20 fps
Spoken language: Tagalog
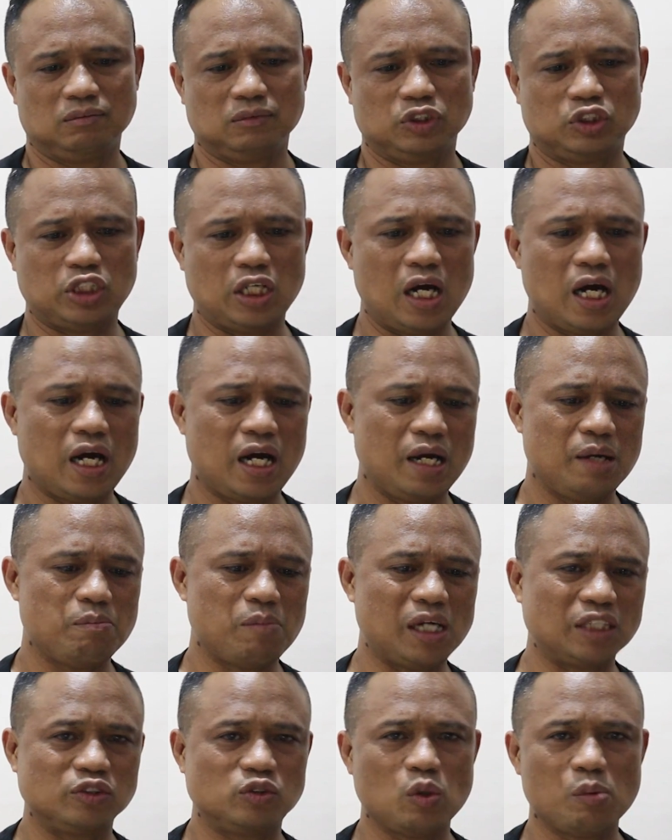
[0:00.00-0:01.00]
siya ay
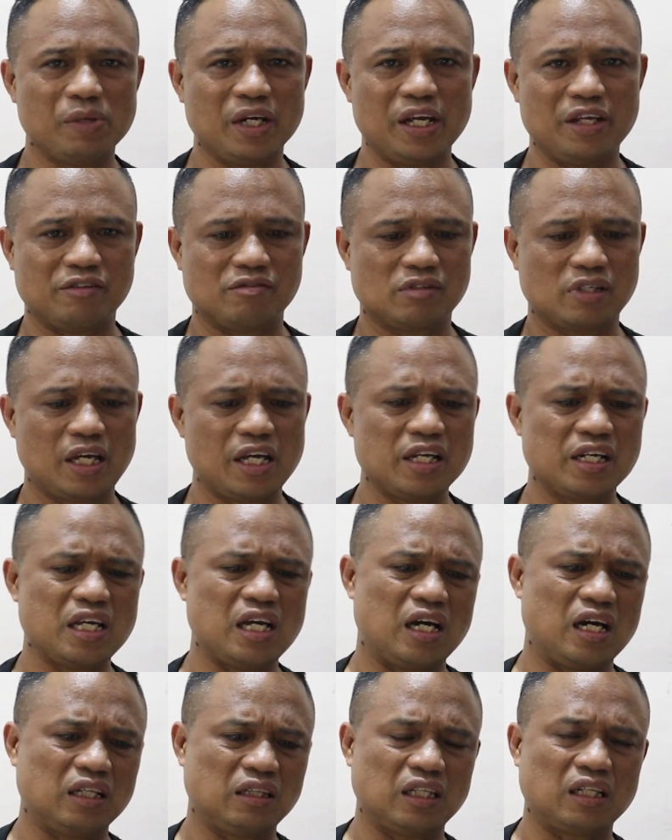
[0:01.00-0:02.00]
mag-dominate sa
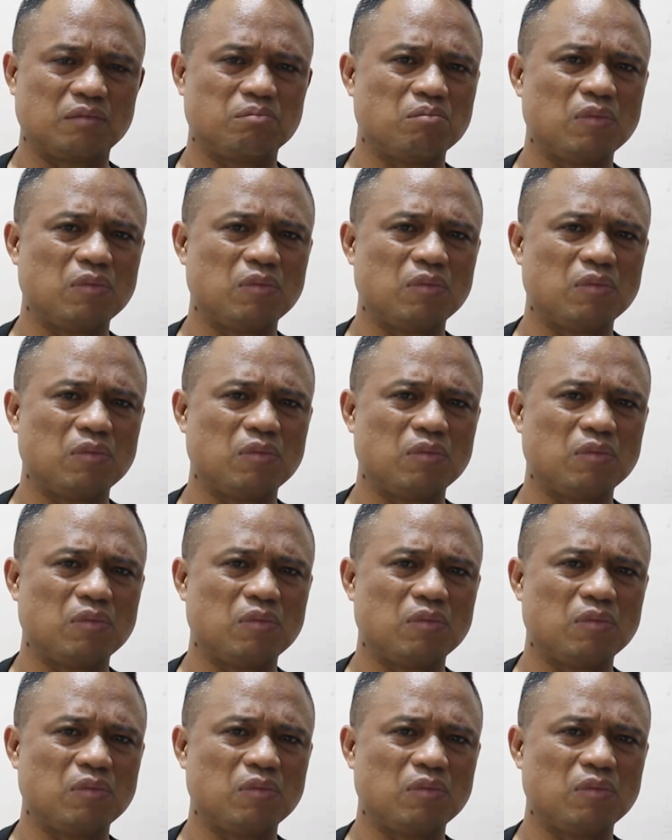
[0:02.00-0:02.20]
area at